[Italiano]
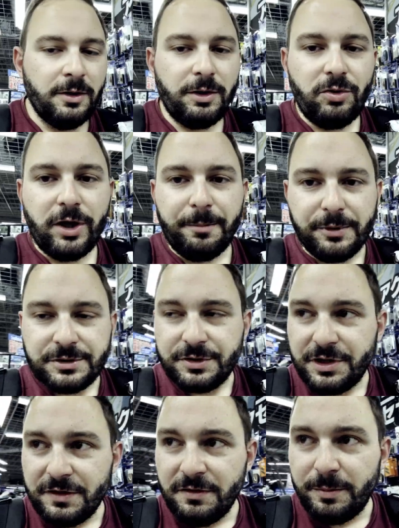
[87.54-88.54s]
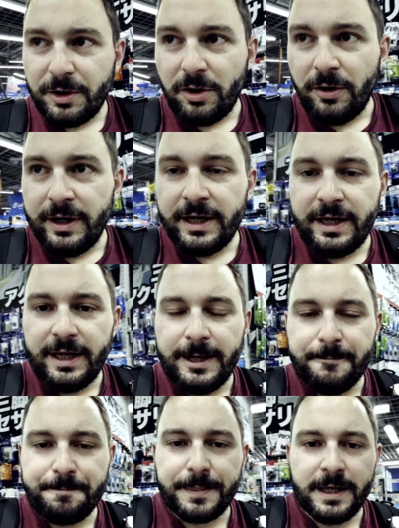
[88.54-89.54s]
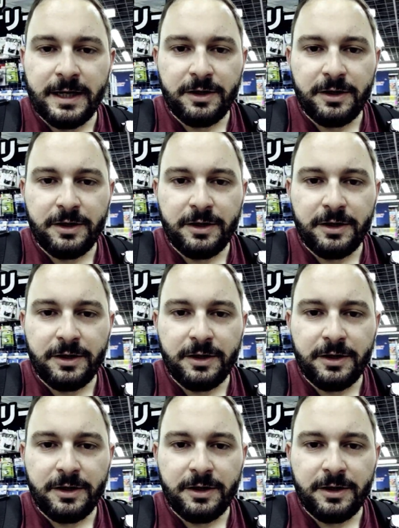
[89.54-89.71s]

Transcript: quello che posso dirvi però è che eh,